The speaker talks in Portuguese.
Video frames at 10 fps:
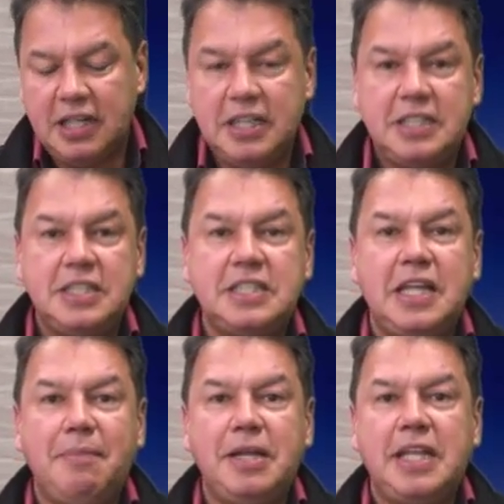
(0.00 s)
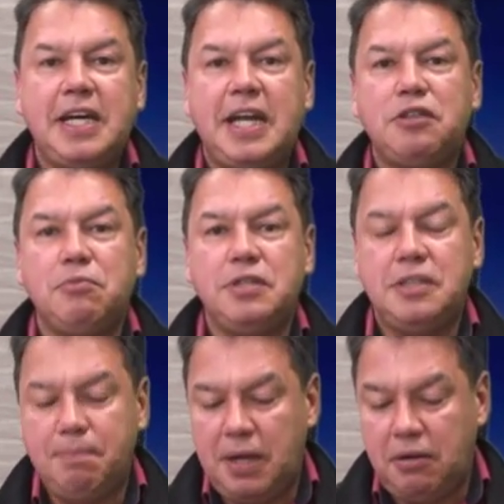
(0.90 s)
e Sistema Integrado
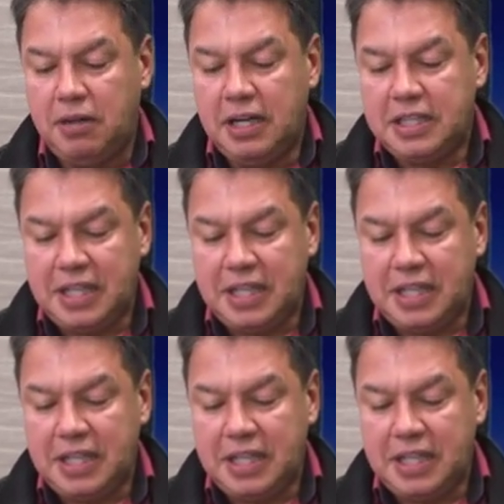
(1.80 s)
Municipal,